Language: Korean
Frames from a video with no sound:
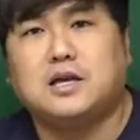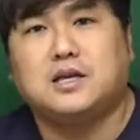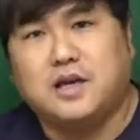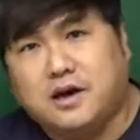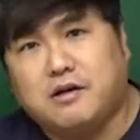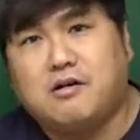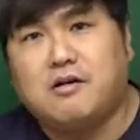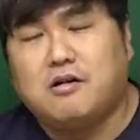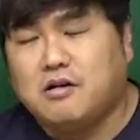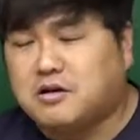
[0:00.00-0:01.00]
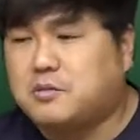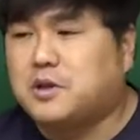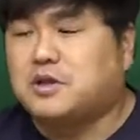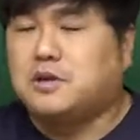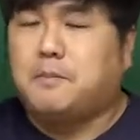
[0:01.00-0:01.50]
이해가요?
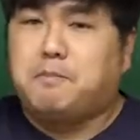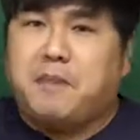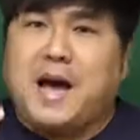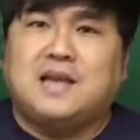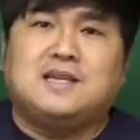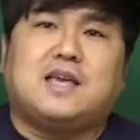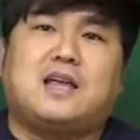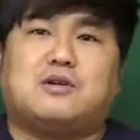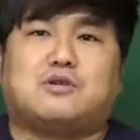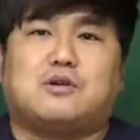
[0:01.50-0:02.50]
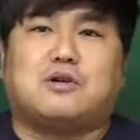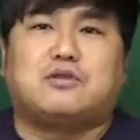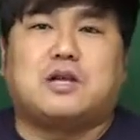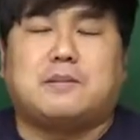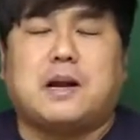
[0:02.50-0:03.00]
그러면 빠르게는 어떨까요?
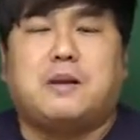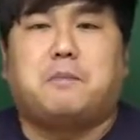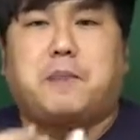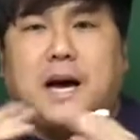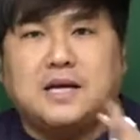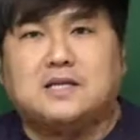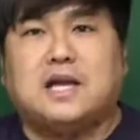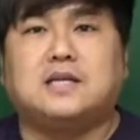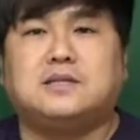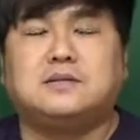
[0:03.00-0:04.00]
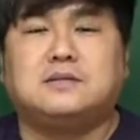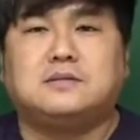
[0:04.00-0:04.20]
우리나라 말. 빠르게는